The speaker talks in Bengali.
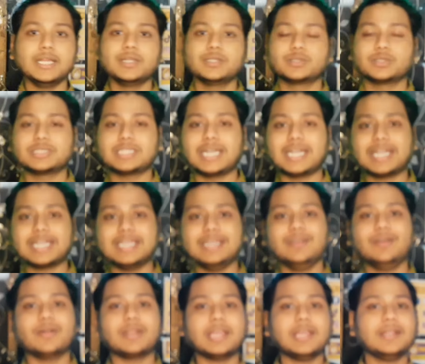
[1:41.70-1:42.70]
সো তারা কি
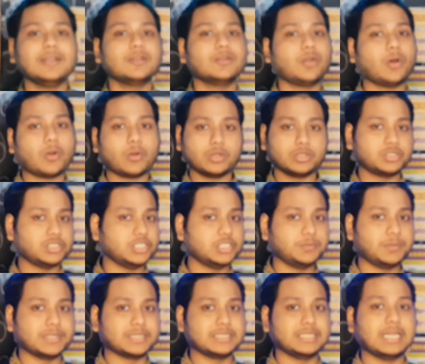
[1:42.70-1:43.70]
করে নকল জিনিস
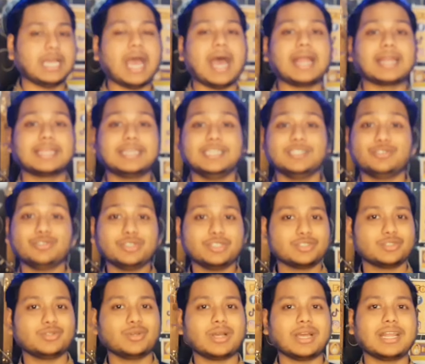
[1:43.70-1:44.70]
বেচে আর কিছু
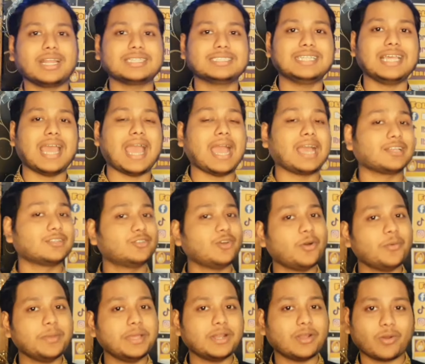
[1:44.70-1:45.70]
কিছু দোকান আছে
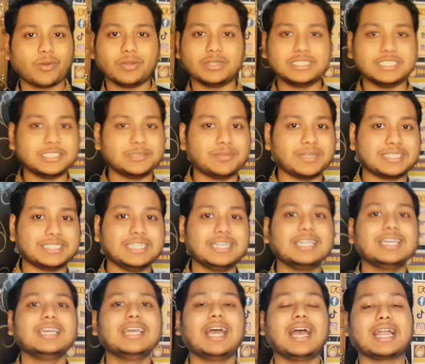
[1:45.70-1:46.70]
একদমই নকল জিনিস বেচে
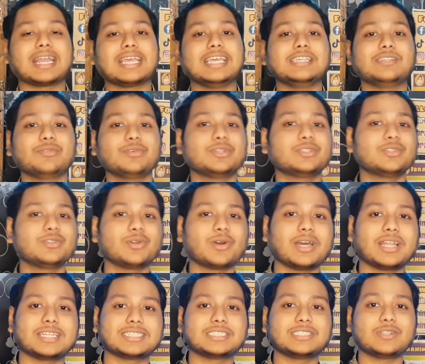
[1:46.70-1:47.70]
আর কিছু কিছু
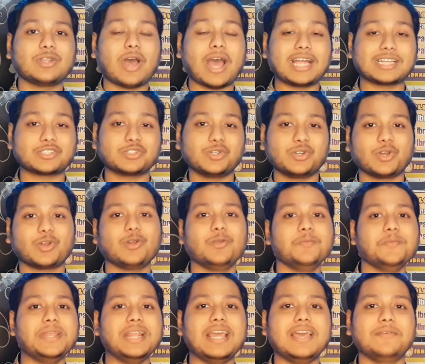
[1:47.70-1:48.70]
দোকান আছে আসল নকল
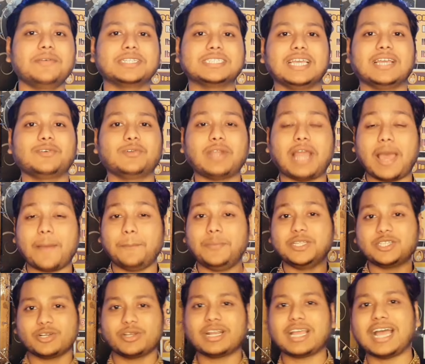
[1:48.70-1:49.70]
মিলাই বেচে এখন আপনি
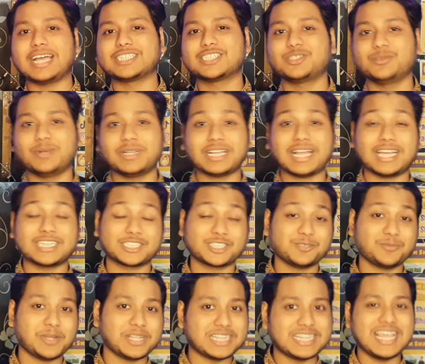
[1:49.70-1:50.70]
যখন কাস্টমার
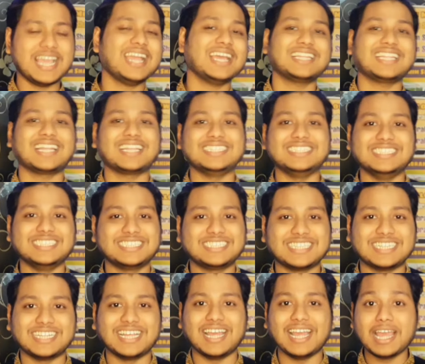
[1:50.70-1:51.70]
কাস্টমার দেখে তারা
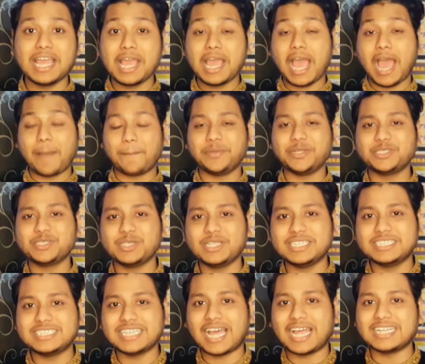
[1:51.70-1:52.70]
জিনিসটা দেয় আপনি যদি
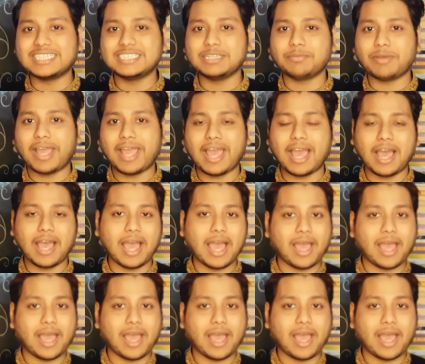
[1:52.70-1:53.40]
যান যে ভাইয়া